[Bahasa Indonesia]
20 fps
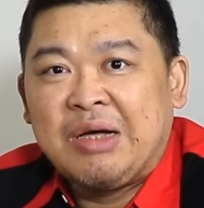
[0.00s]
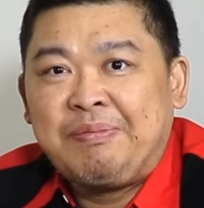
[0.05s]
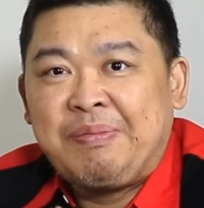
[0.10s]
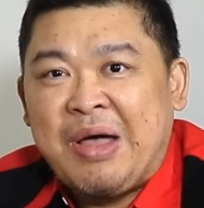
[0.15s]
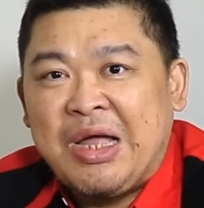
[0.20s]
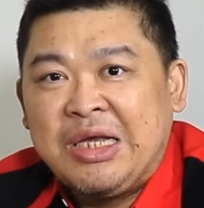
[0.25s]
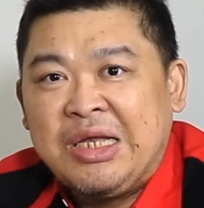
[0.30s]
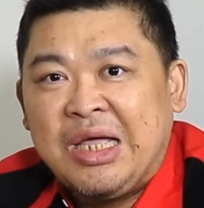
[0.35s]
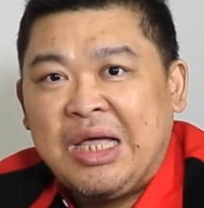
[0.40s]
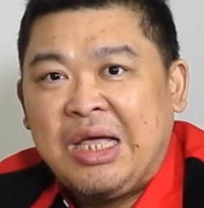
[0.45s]

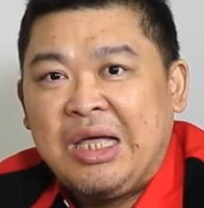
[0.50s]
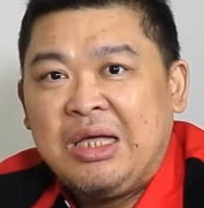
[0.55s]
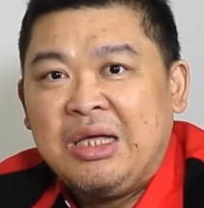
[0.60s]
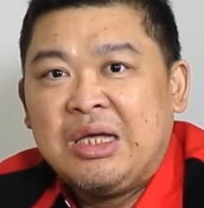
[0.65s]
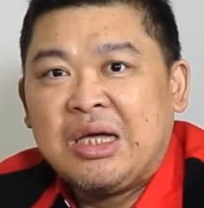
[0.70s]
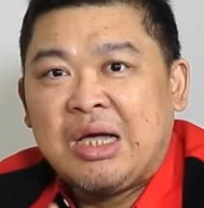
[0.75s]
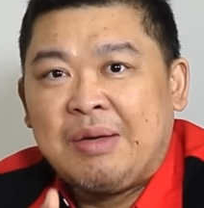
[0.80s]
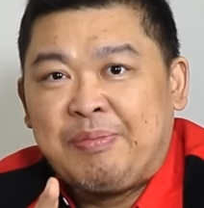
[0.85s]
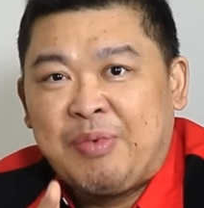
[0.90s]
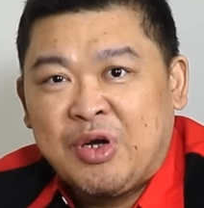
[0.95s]

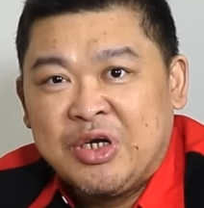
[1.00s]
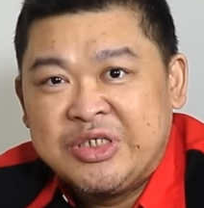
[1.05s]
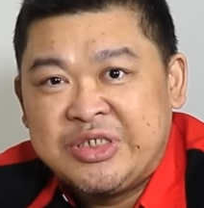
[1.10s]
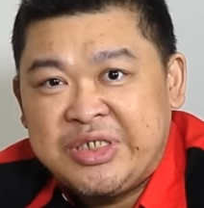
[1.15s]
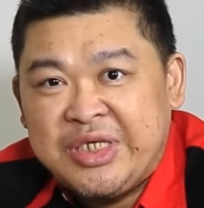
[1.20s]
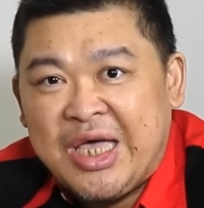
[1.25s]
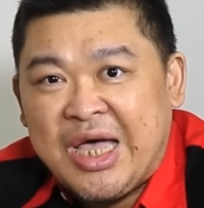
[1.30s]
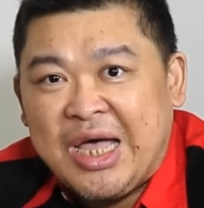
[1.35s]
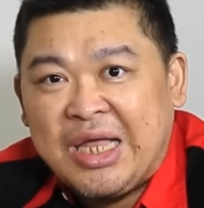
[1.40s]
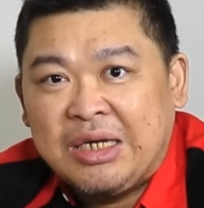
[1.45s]
kepada
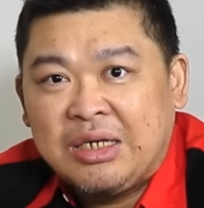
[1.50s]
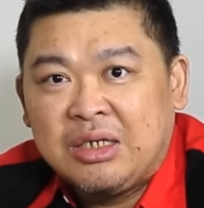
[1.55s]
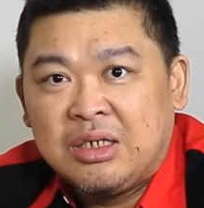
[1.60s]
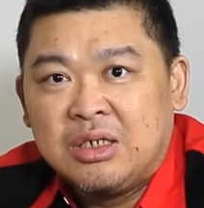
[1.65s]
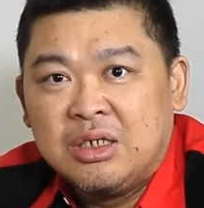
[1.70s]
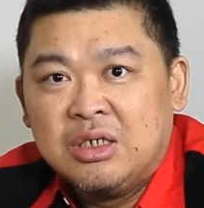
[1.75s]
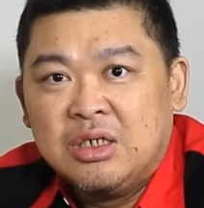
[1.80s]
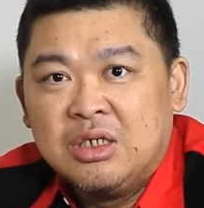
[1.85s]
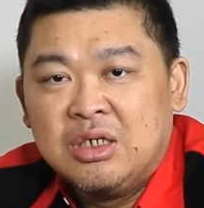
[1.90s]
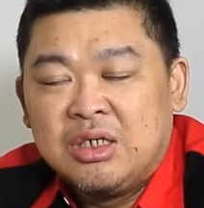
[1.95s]
kepolisian
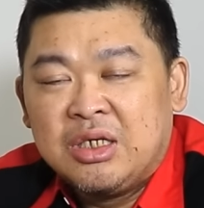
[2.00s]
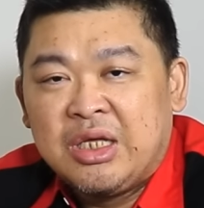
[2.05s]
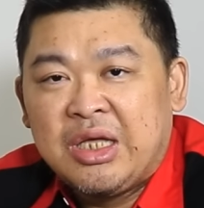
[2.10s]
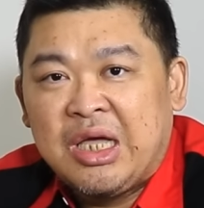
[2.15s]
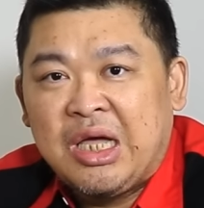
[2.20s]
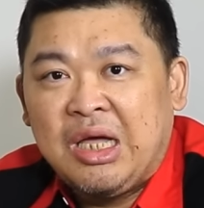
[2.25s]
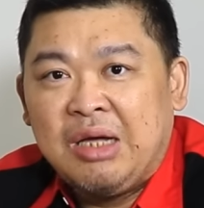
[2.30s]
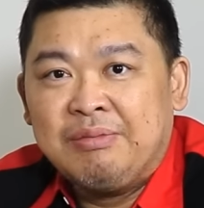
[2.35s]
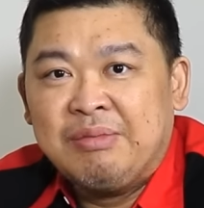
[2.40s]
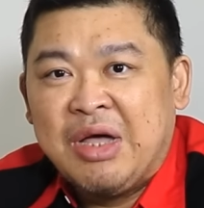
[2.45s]

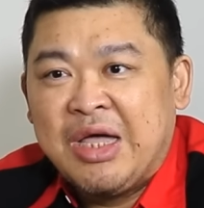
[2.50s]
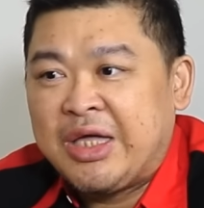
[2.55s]
ya